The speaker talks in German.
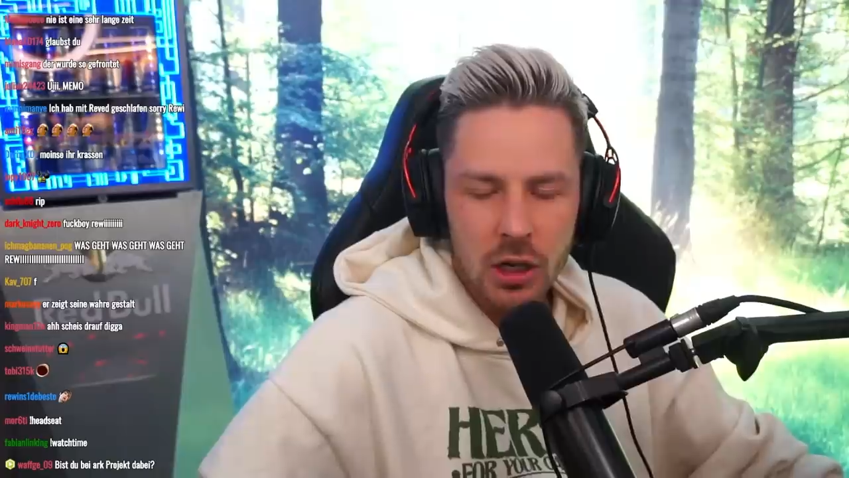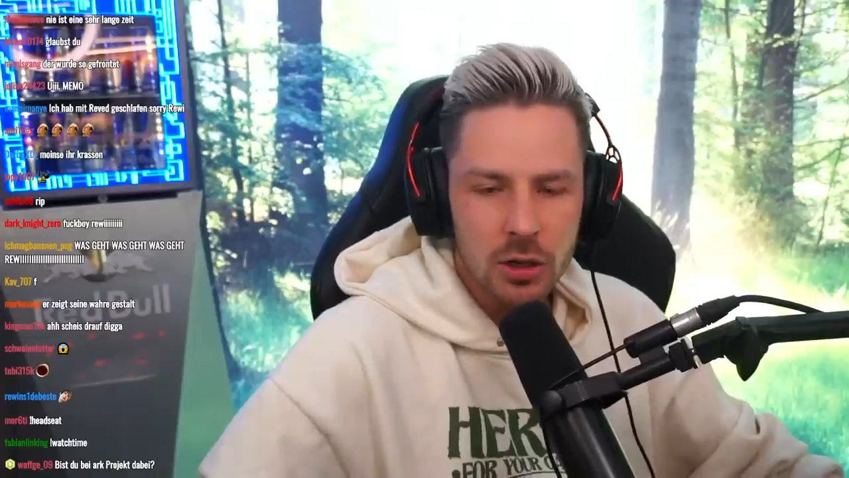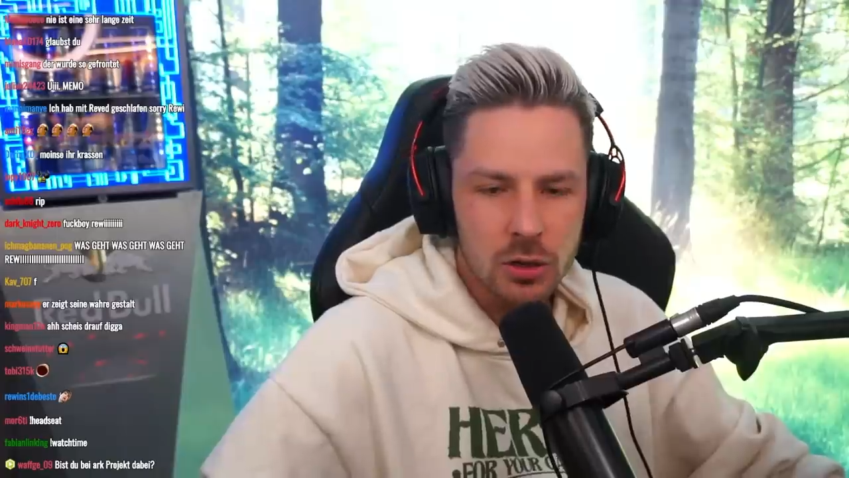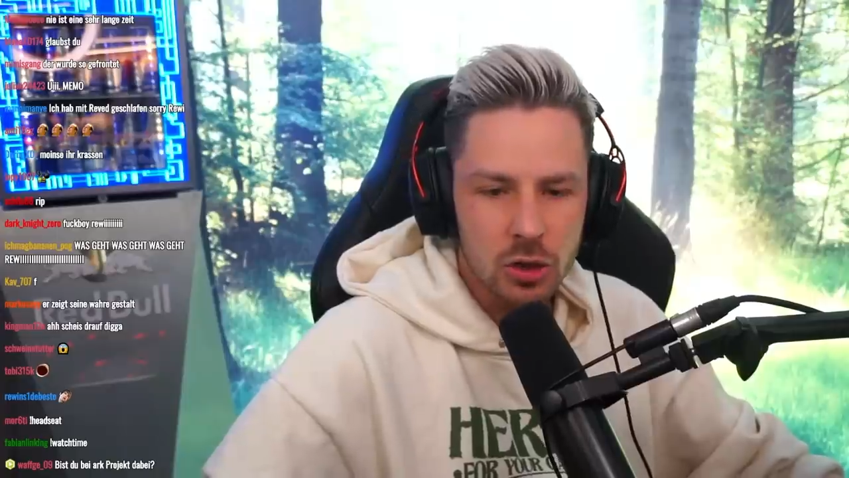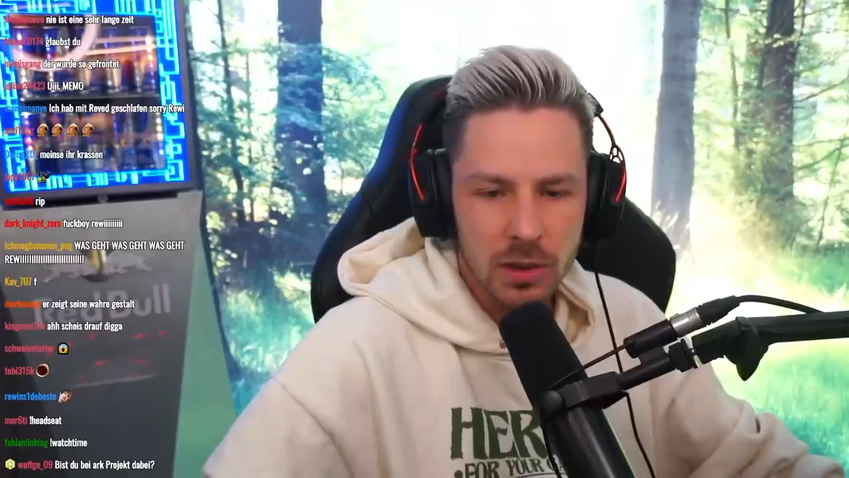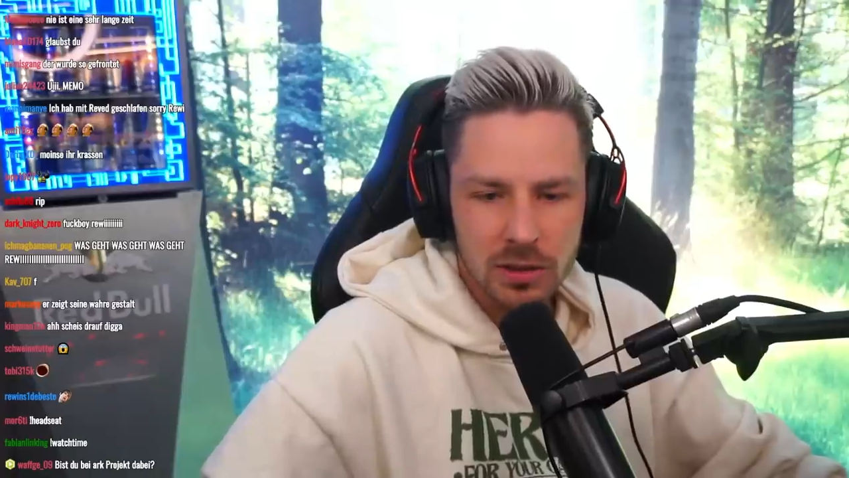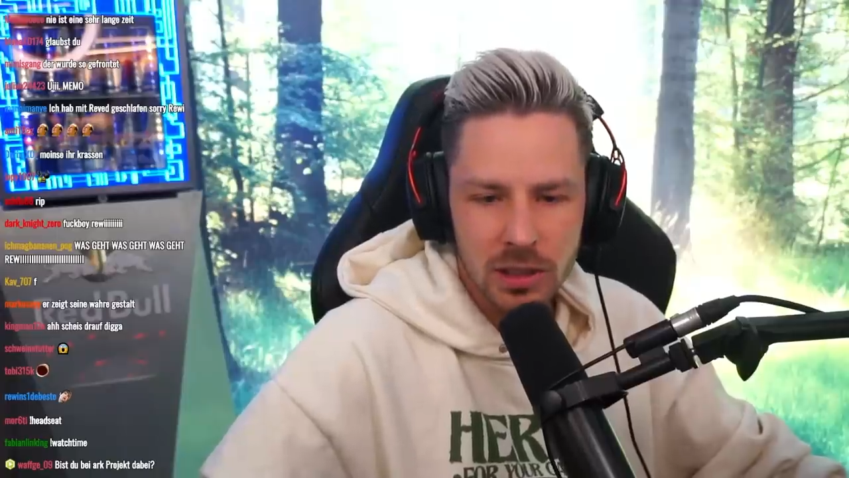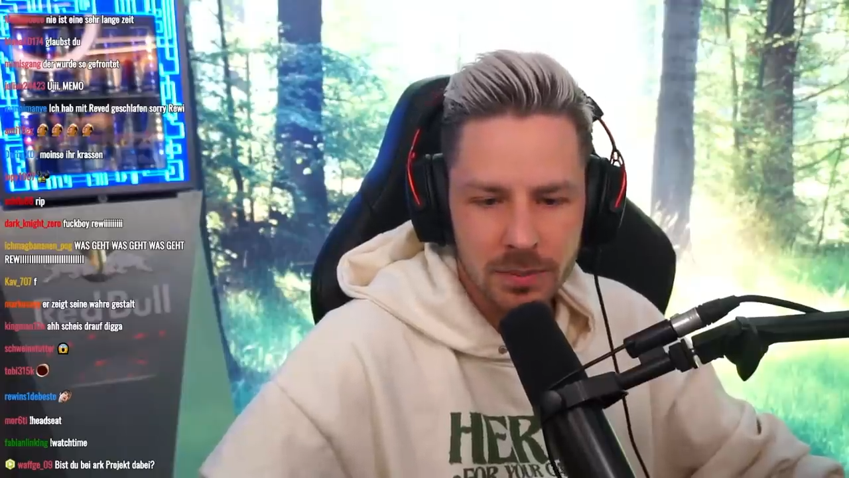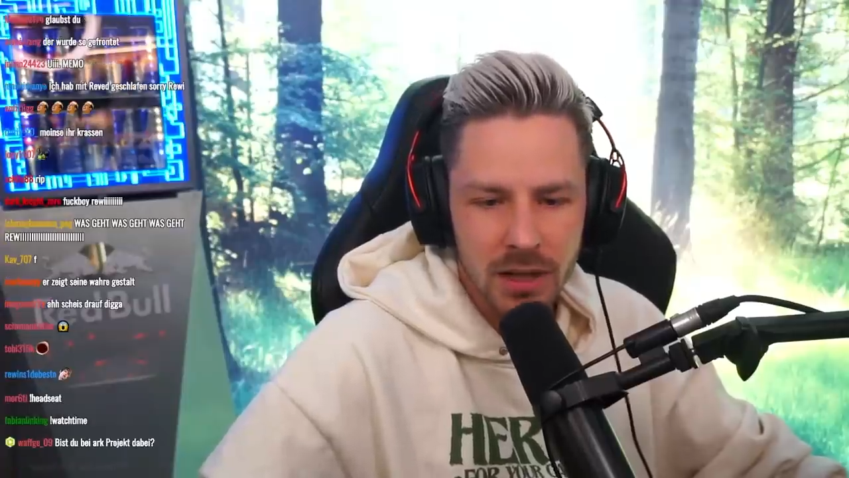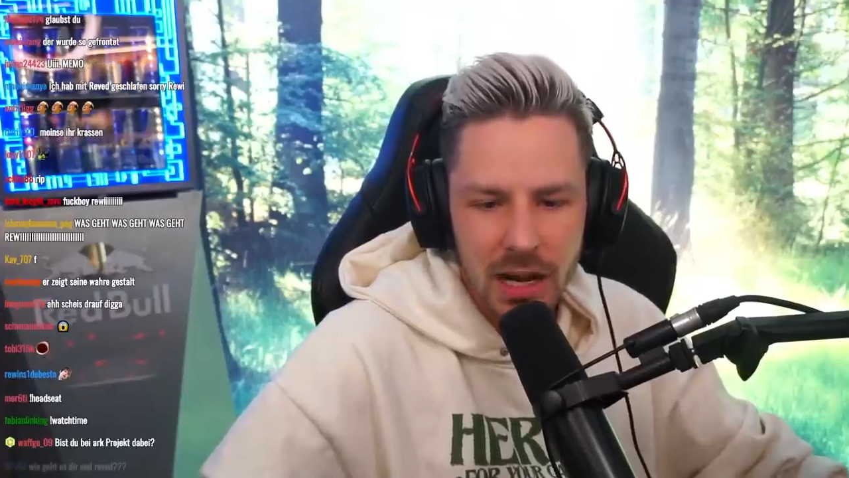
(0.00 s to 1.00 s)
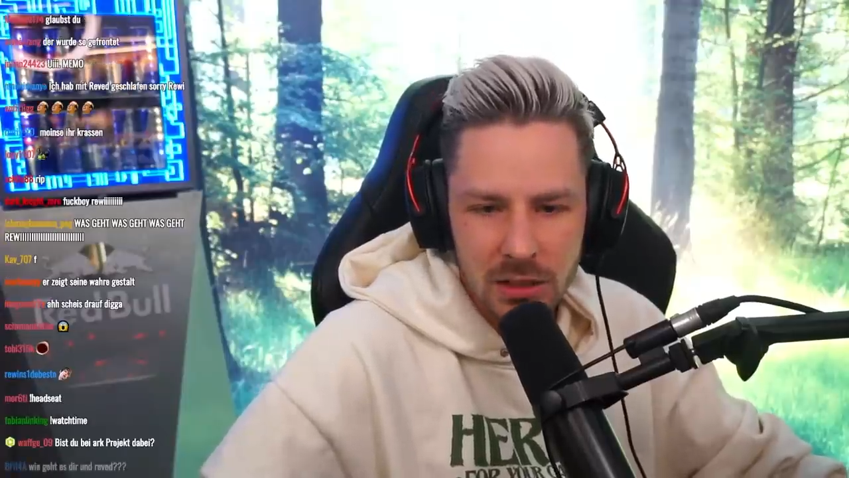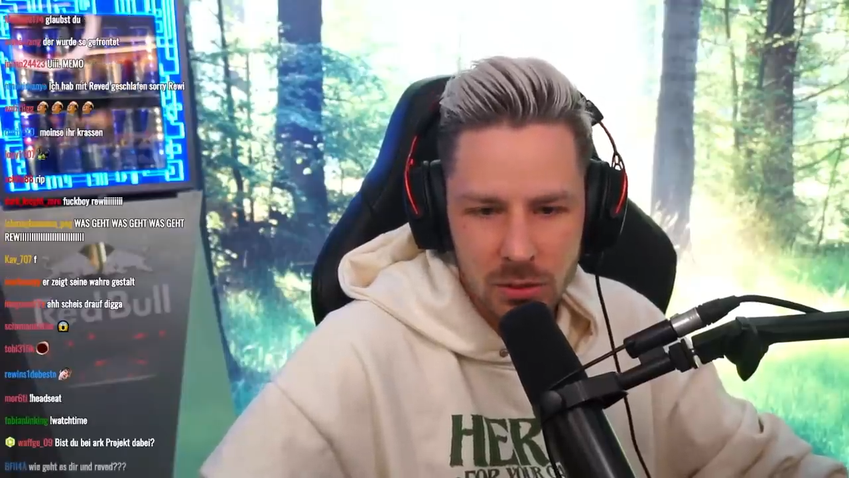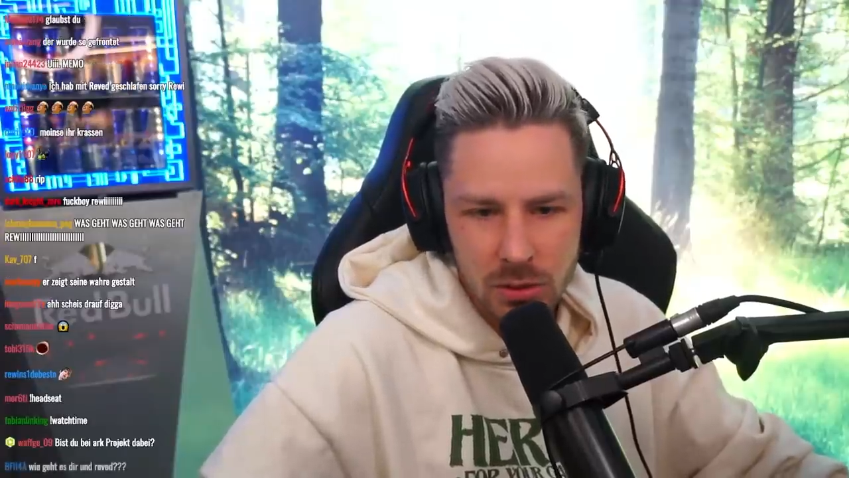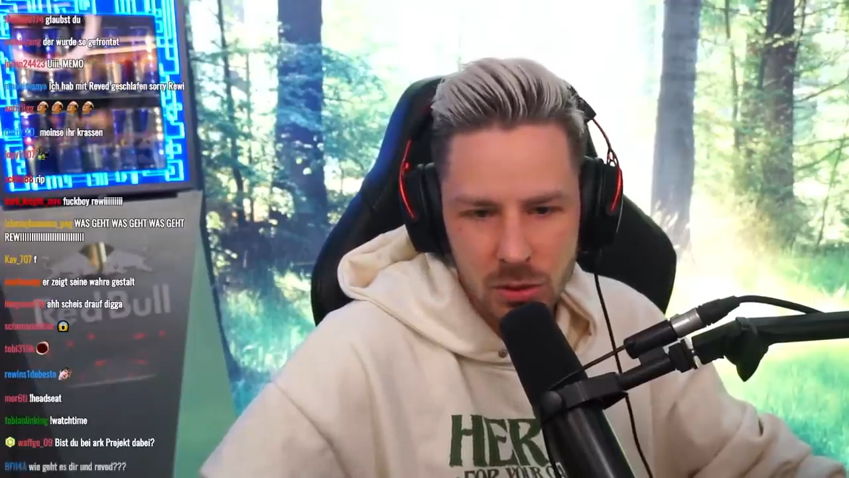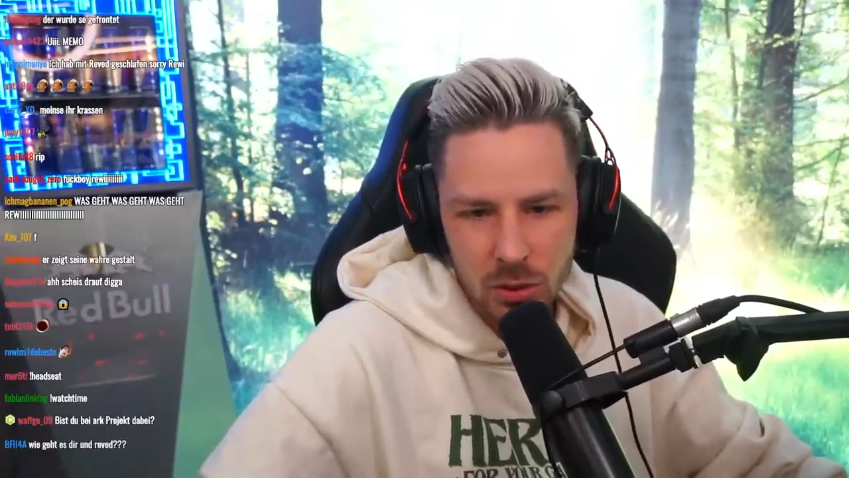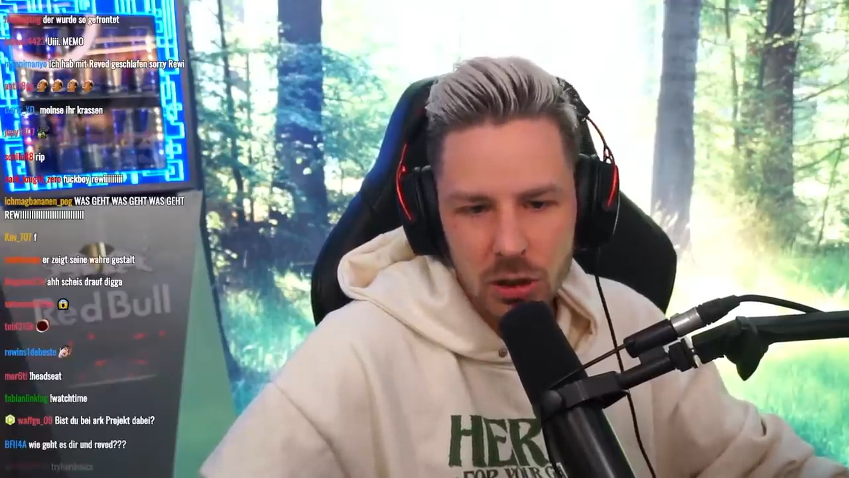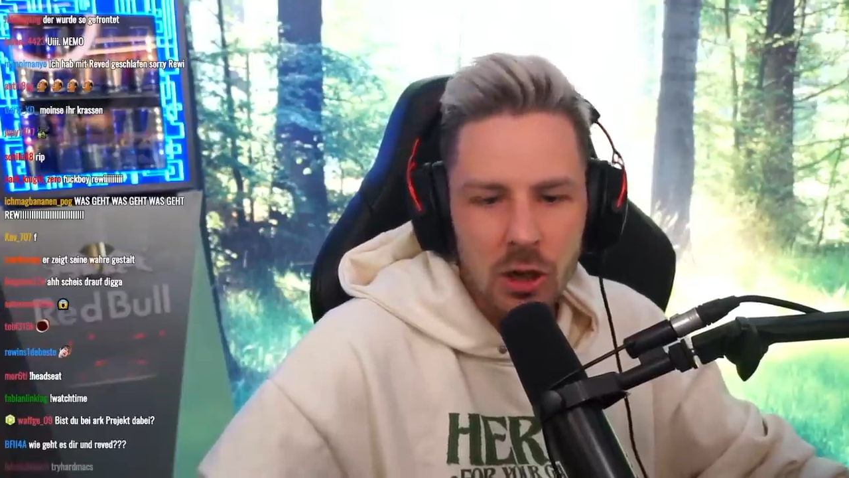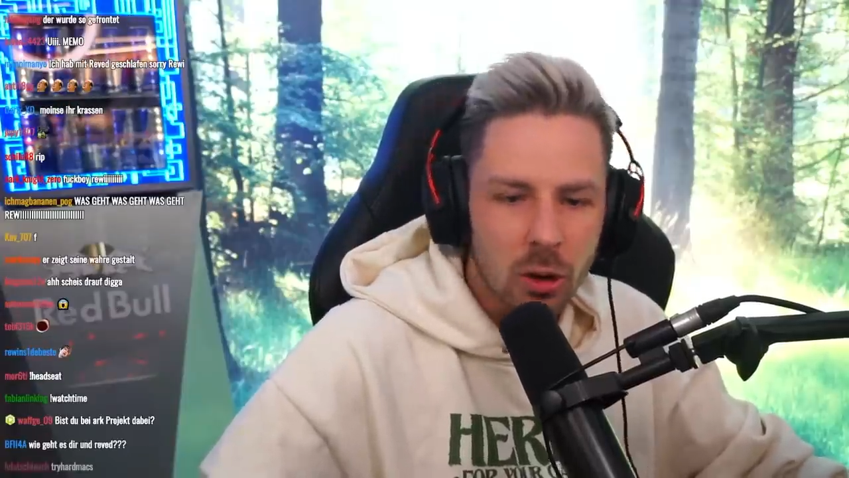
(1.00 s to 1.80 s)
Ist übertrieben nice und so.